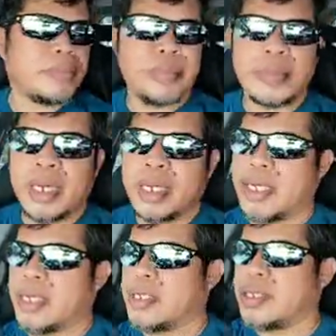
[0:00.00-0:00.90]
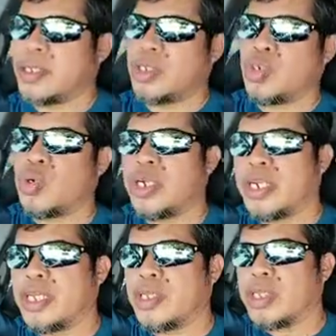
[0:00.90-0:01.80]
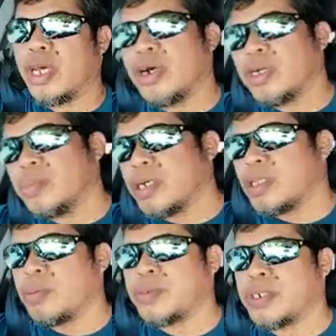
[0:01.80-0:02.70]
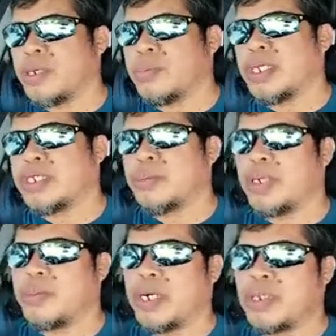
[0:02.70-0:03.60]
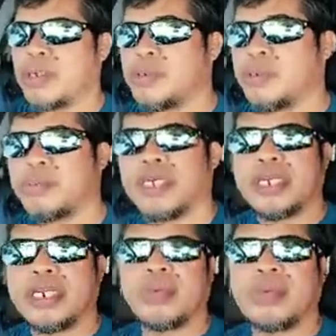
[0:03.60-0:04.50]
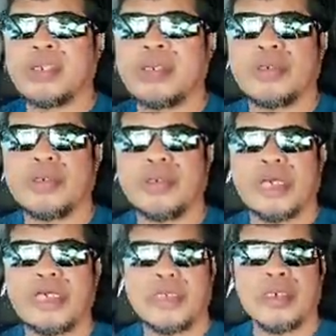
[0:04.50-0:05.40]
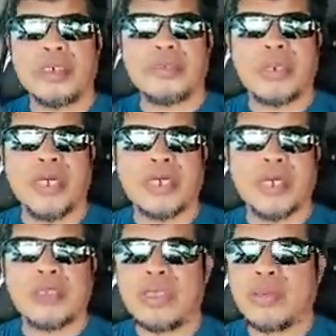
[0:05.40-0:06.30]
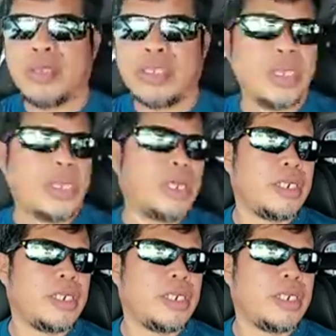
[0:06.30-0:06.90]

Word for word: ayan so nandito tayo ngayon mga trops sa ABS-CBN mga trops yung building na yan mga trops so yan kita ko sa inyo side na yan